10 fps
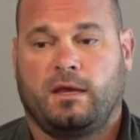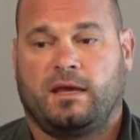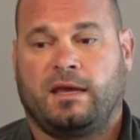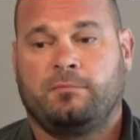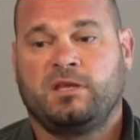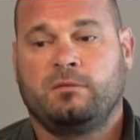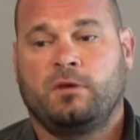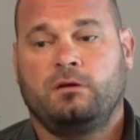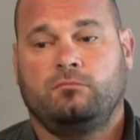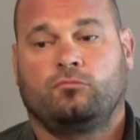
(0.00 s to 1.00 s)
Et à
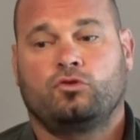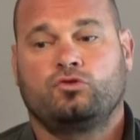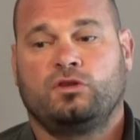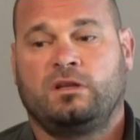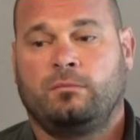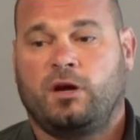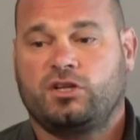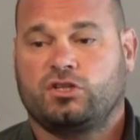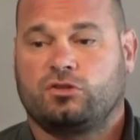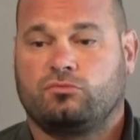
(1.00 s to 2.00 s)
minima, dans une
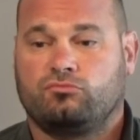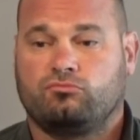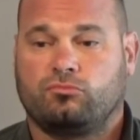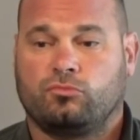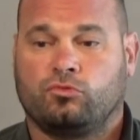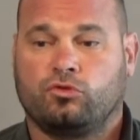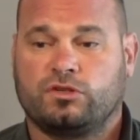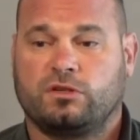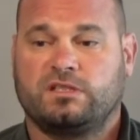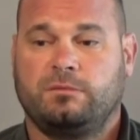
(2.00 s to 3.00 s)
démarche de
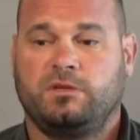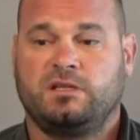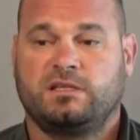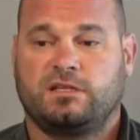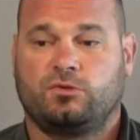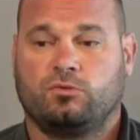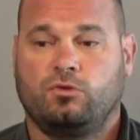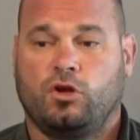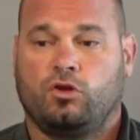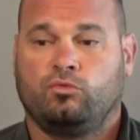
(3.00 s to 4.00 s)
sensibilisation,